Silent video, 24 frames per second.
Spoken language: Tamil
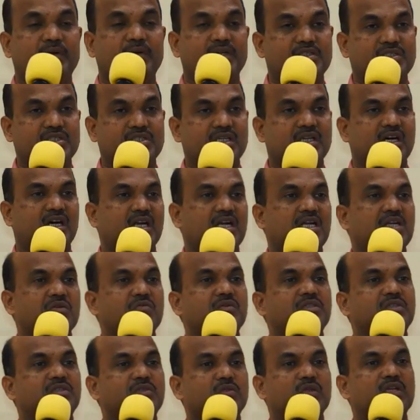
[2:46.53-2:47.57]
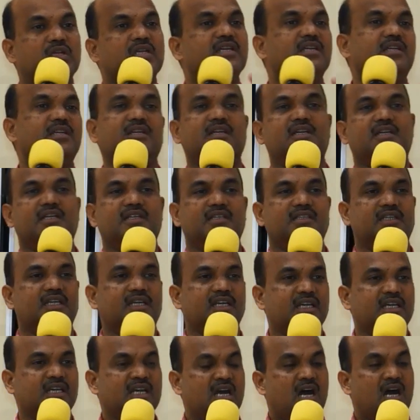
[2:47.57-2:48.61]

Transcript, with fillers: பற்றி ஆண்டவர் சொல்லி இருக்கிறதை